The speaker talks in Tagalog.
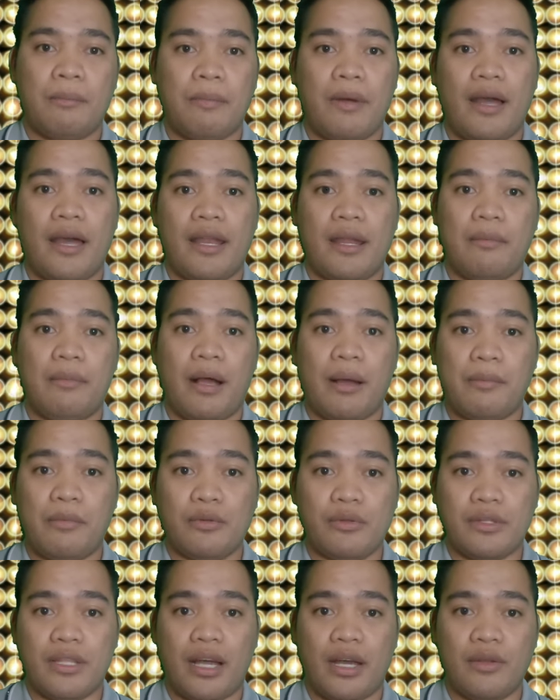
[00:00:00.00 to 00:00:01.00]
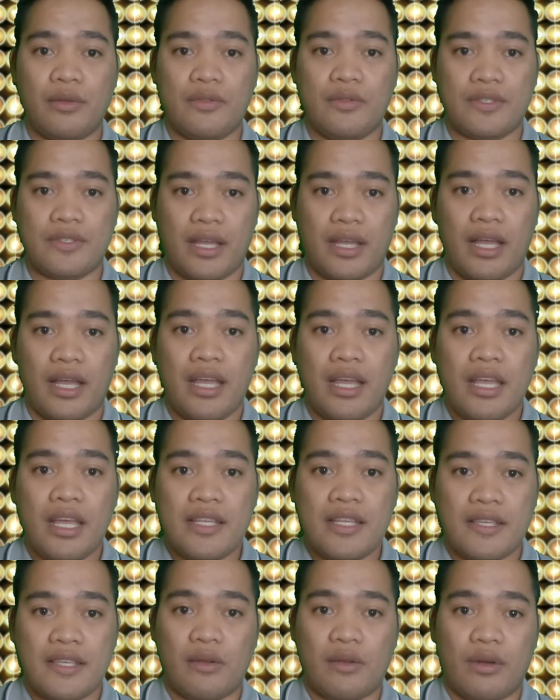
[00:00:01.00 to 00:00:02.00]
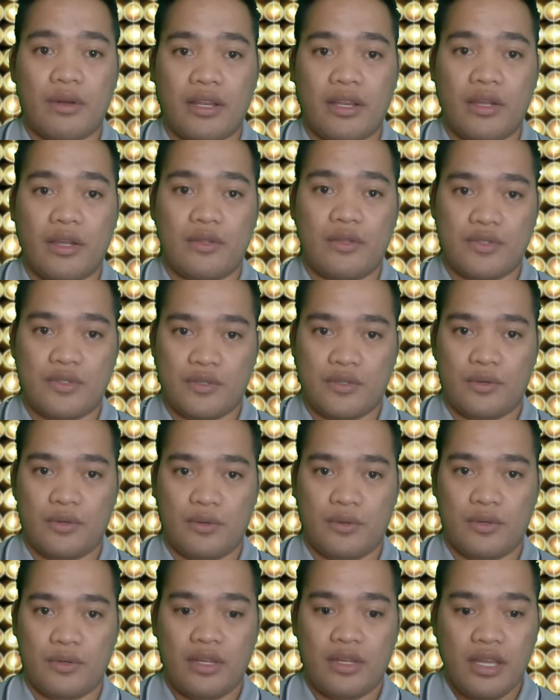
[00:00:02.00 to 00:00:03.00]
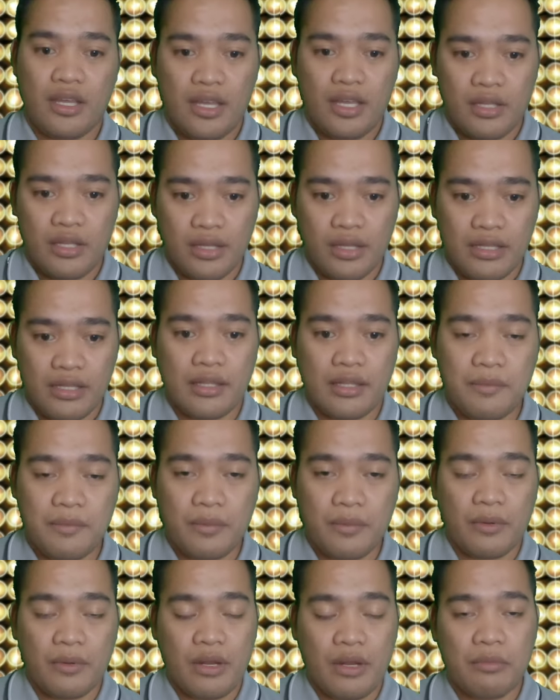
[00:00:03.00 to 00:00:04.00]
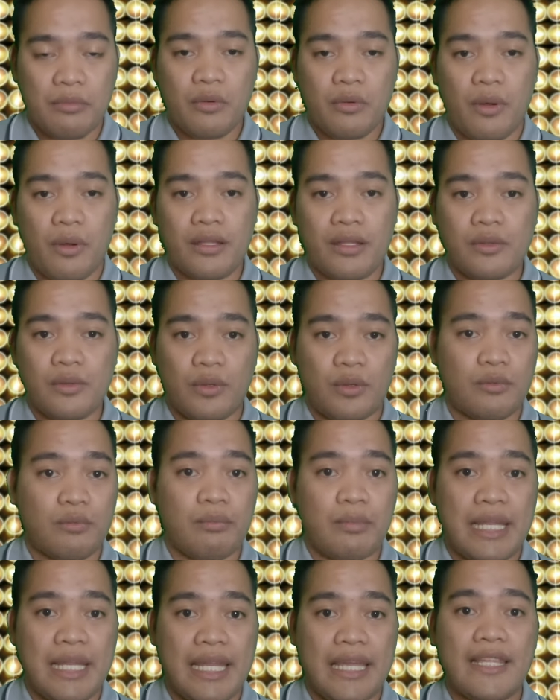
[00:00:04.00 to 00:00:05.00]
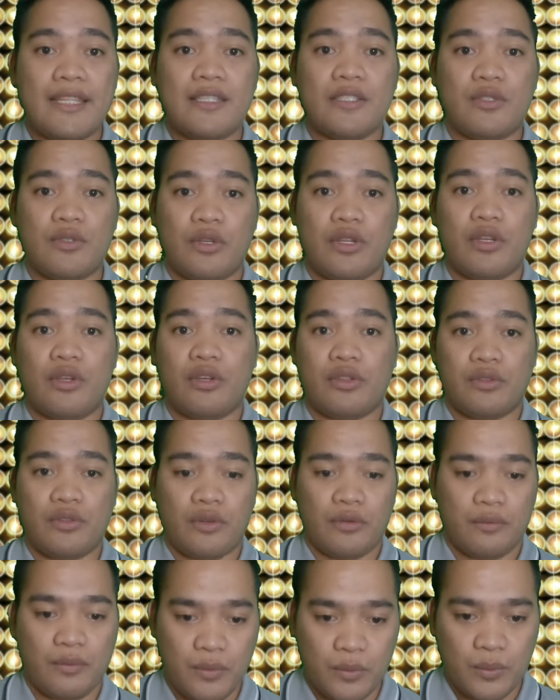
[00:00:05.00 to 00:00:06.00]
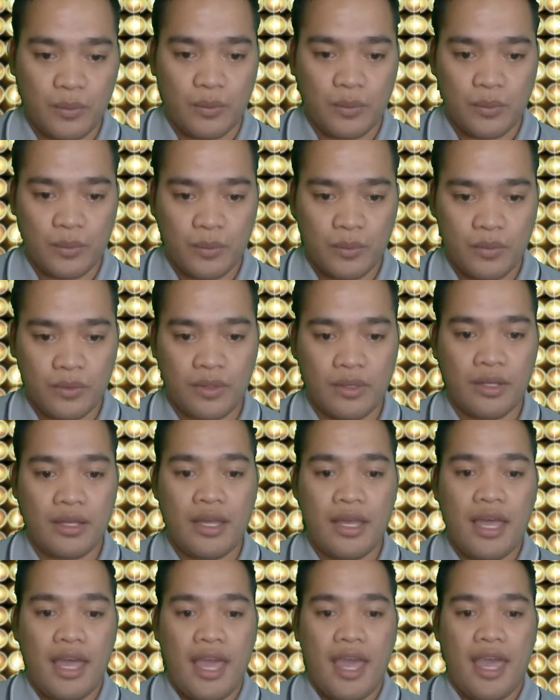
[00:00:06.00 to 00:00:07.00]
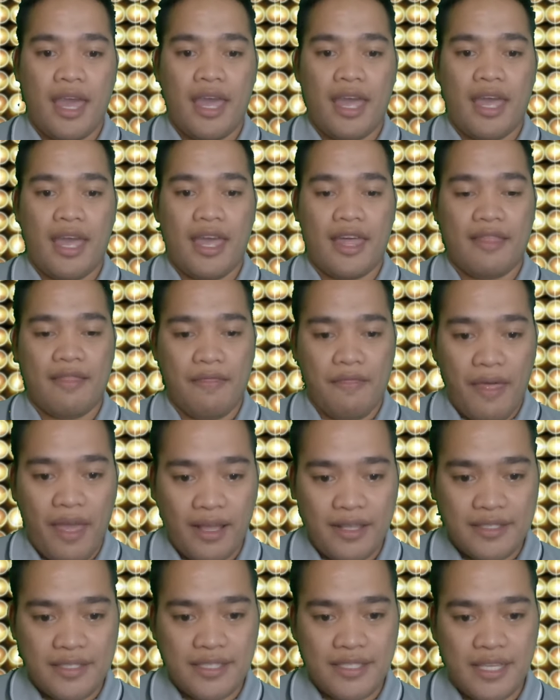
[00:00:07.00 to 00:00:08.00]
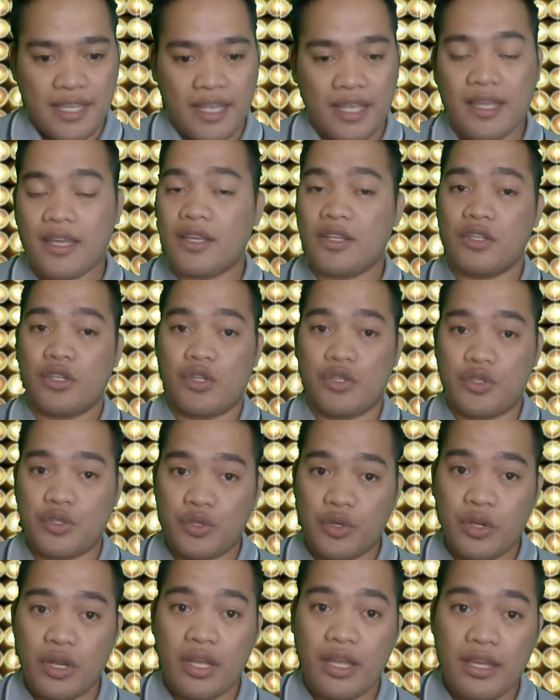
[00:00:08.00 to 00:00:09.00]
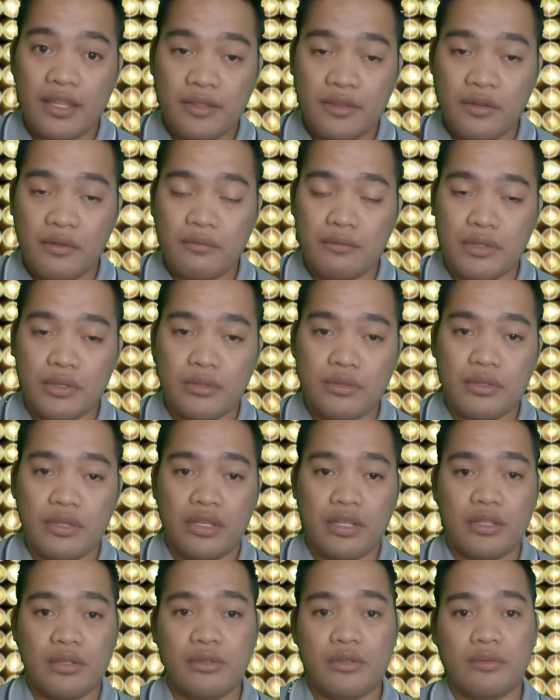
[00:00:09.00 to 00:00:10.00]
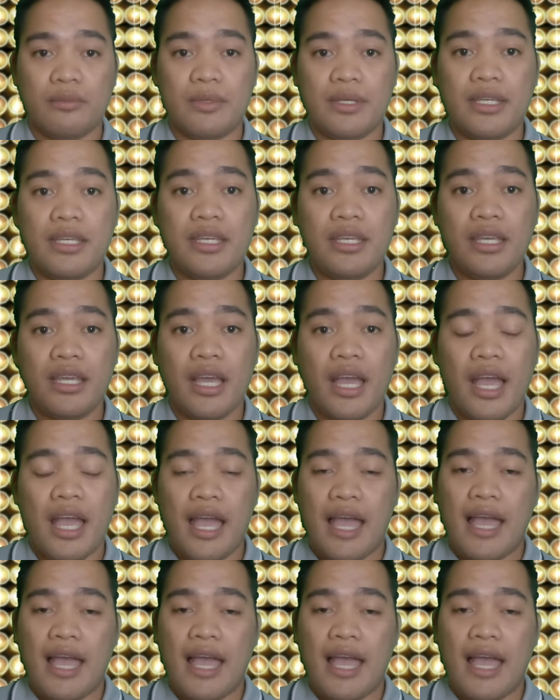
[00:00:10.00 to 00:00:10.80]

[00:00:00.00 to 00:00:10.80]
para makapunta ka doon sa sa lugar na yun. So, yan ang tip ko number one, don't be late during your interview. And next, during interview, you need to be